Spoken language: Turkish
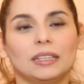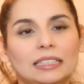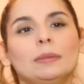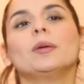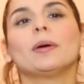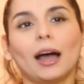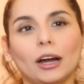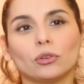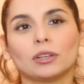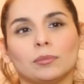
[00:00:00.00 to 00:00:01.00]
Dediğim gibi
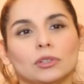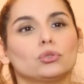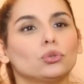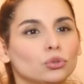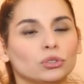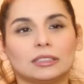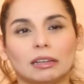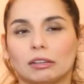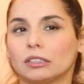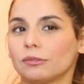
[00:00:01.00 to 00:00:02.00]
her dönemde çocuğun
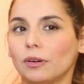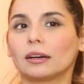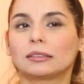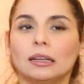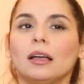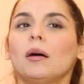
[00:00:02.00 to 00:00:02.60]
ihtiyaçları farklı.